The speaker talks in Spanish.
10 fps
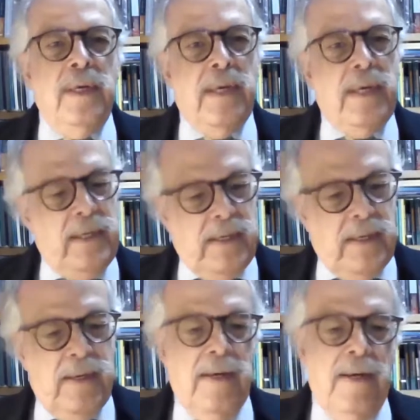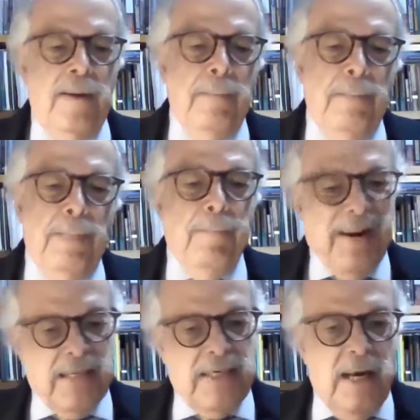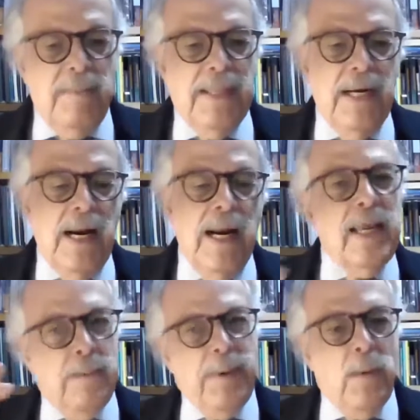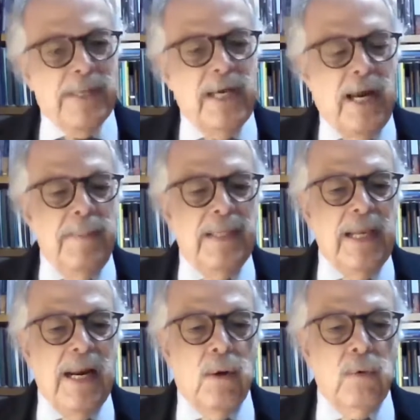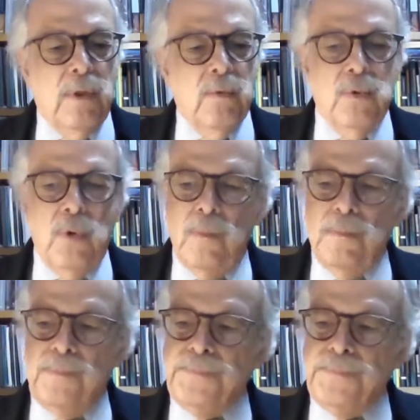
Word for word: y em, parcialmente en las leyes, pero básicamente en la constitución.